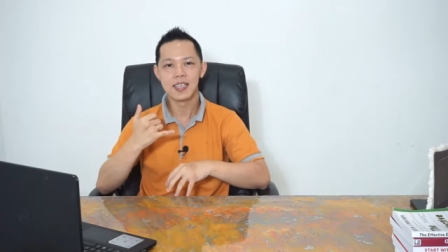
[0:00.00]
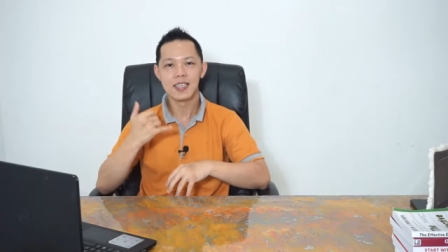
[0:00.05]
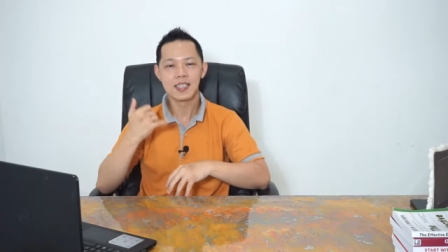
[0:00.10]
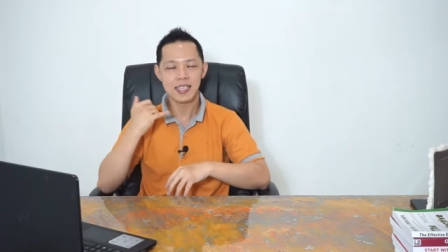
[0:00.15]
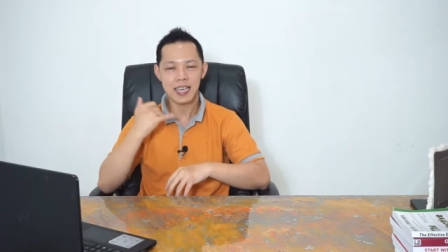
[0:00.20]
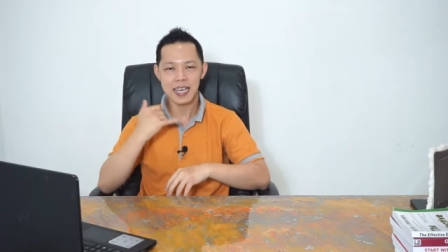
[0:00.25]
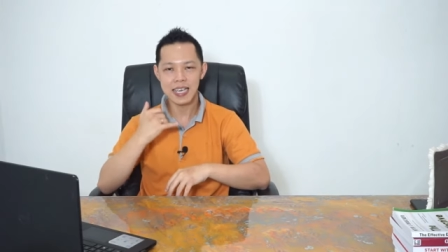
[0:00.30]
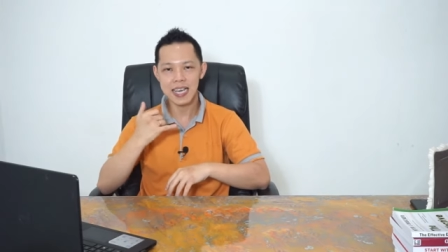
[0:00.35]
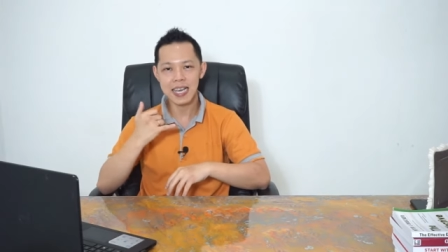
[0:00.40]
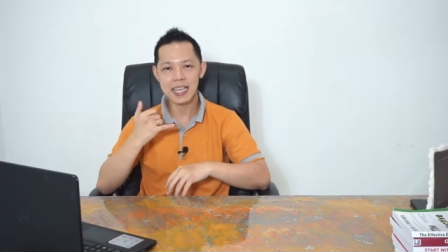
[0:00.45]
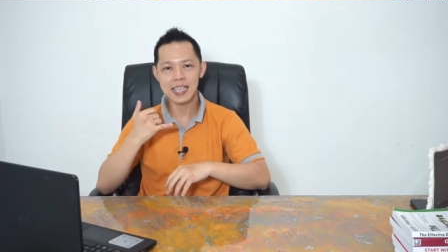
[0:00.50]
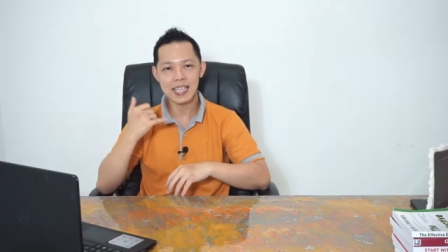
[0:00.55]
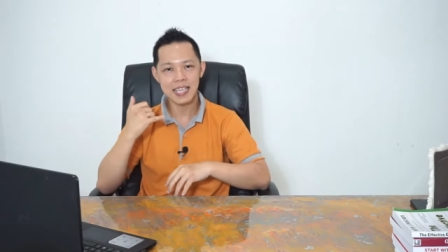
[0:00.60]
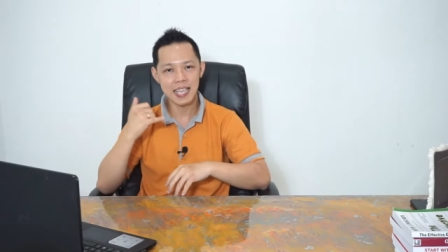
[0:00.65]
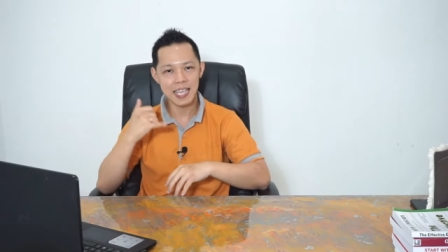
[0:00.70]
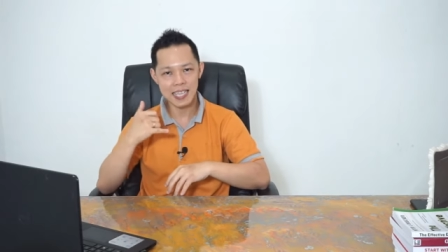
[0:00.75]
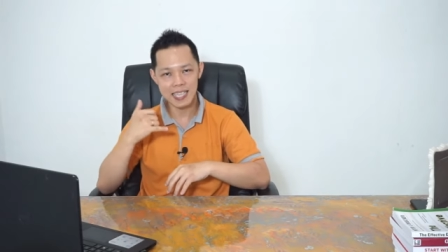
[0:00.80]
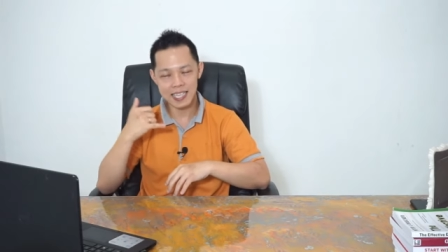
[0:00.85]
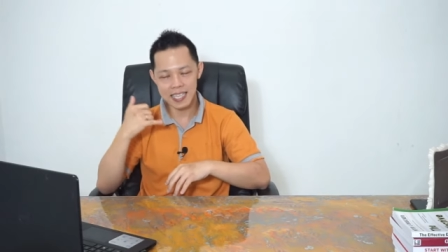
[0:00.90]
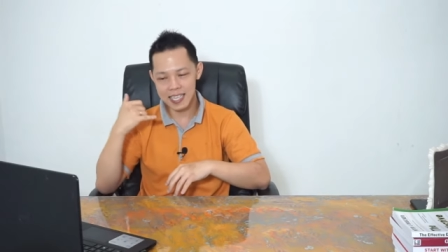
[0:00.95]
saya
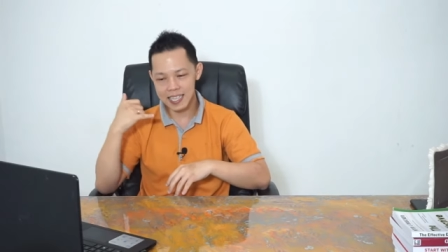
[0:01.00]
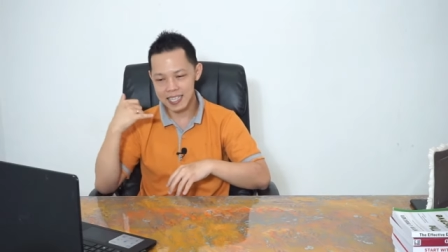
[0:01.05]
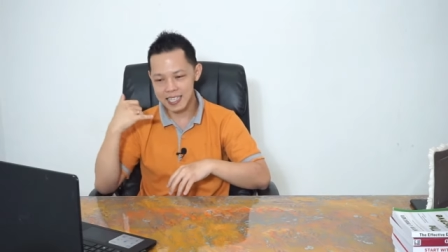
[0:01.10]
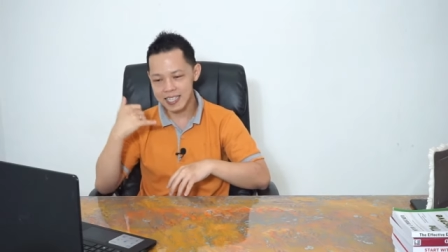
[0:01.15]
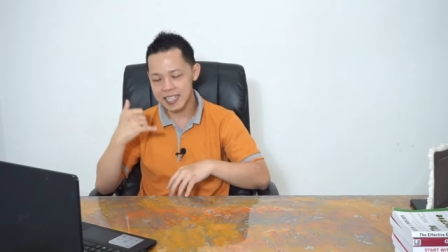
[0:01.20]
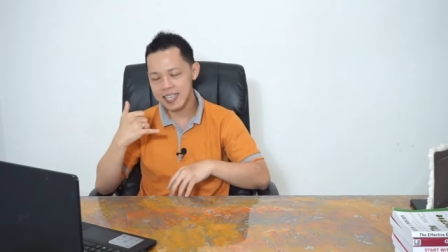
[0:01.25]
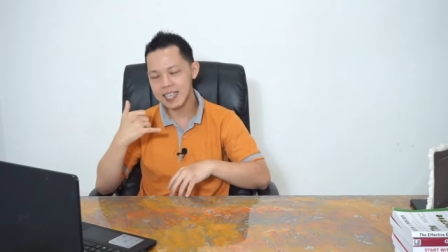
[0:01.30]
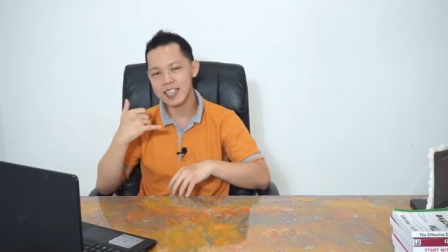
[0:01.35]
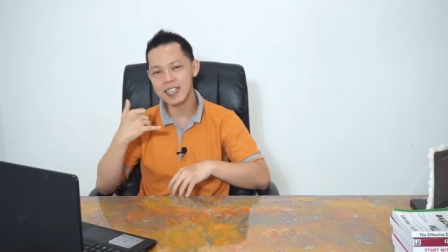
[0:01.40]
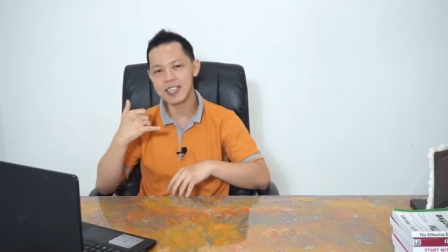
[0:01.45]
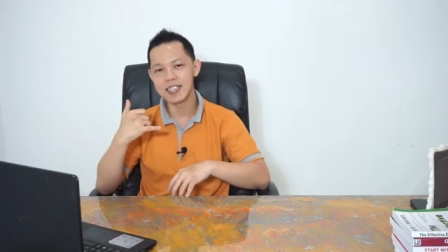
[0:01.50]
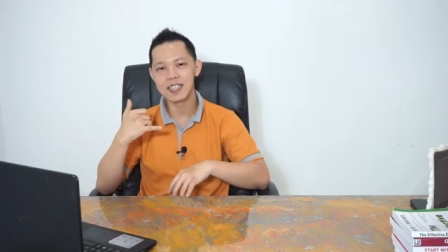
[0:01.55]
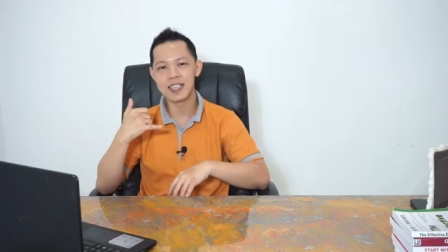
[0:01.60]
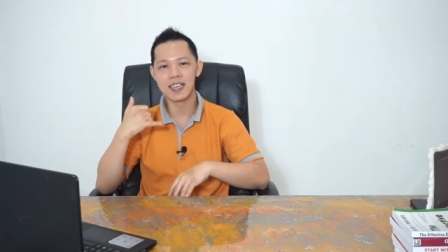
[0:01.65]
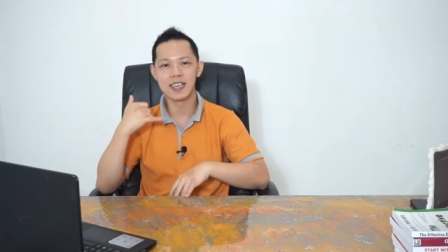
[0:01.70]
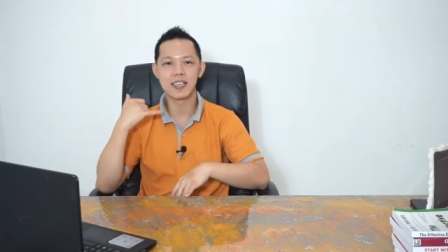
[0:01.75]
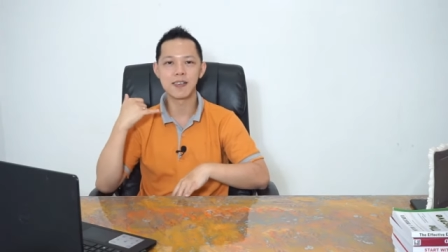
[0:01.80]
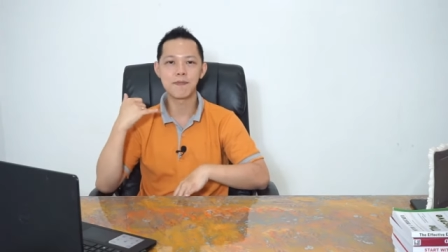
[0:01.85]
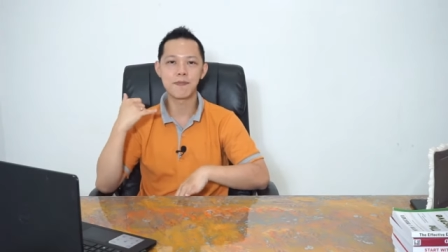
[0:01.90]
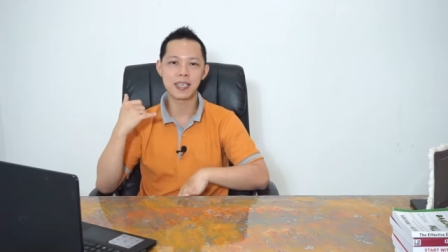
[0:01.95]
titik titik titik
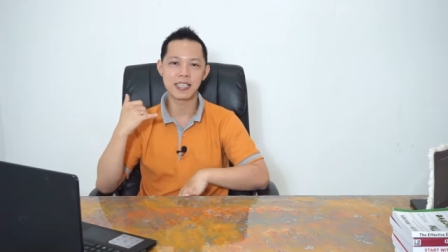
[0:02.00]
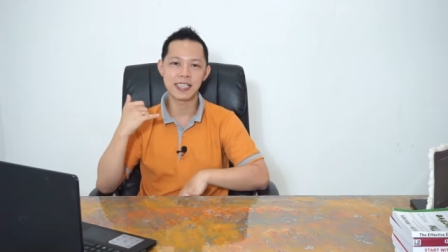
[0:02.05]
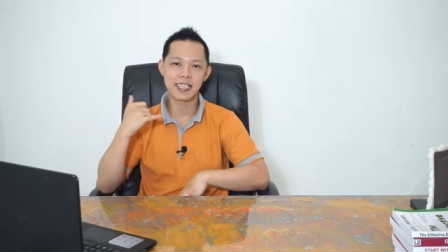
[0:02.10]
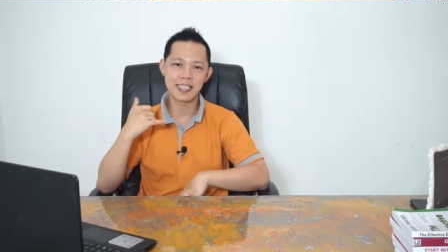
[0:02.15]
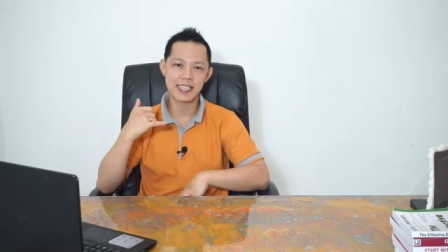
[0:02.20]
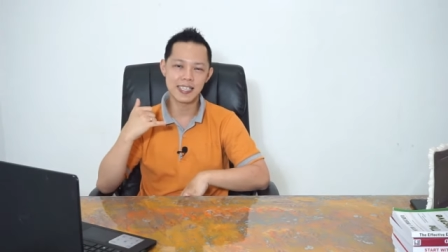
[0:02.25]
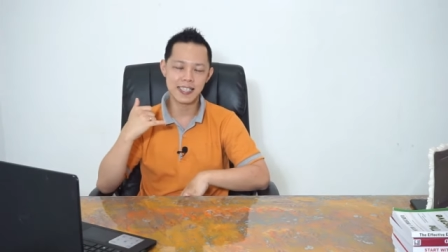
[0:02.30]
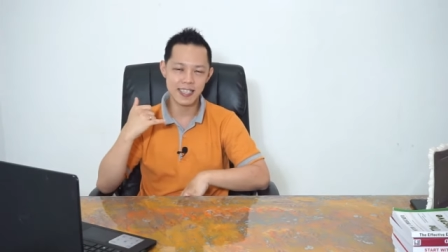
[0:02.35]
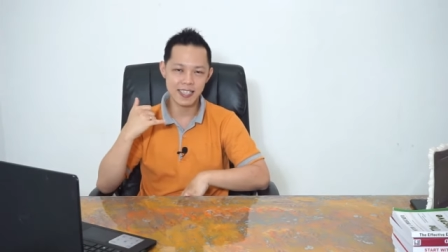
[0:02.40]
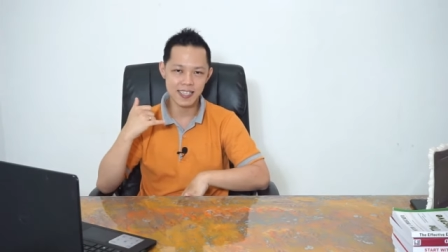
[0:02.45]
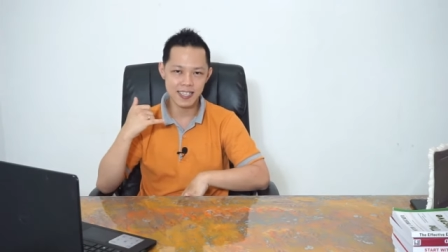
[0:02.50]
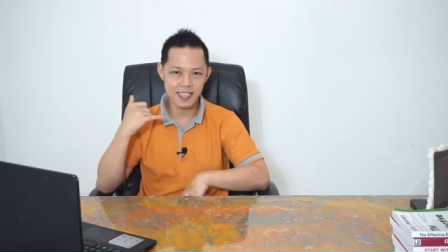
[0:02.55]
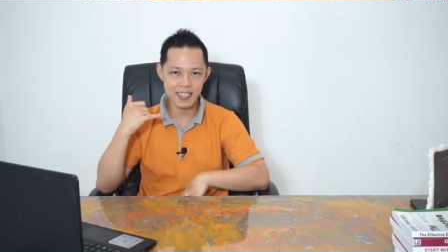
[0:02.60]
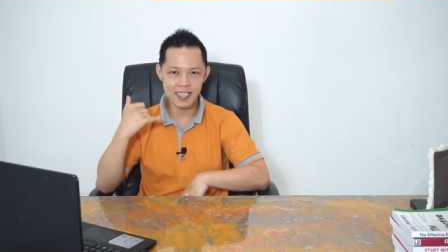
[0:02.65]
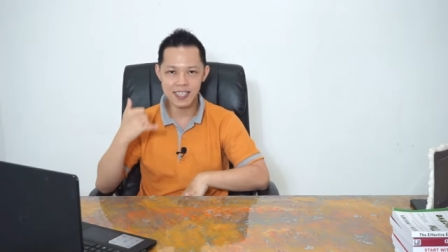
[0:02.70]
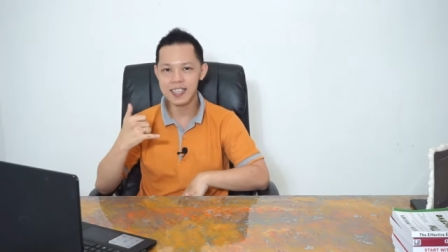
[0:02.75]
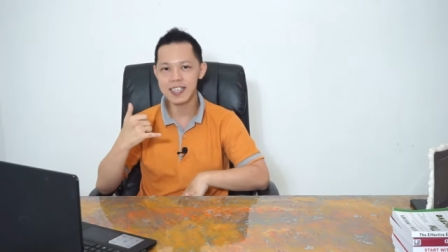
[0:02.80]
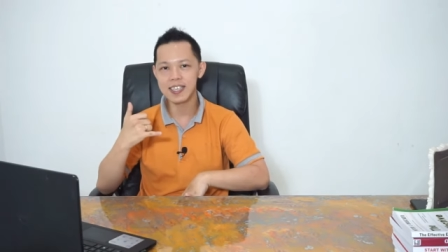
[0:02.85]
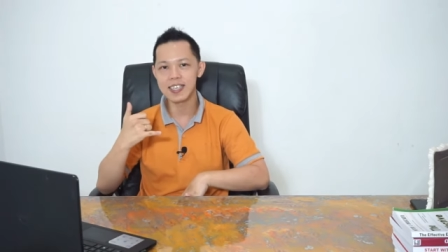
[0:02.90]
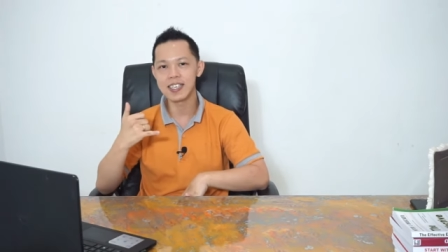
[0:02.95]
dari PT titik
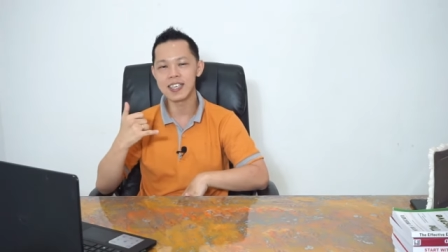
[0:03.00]
titik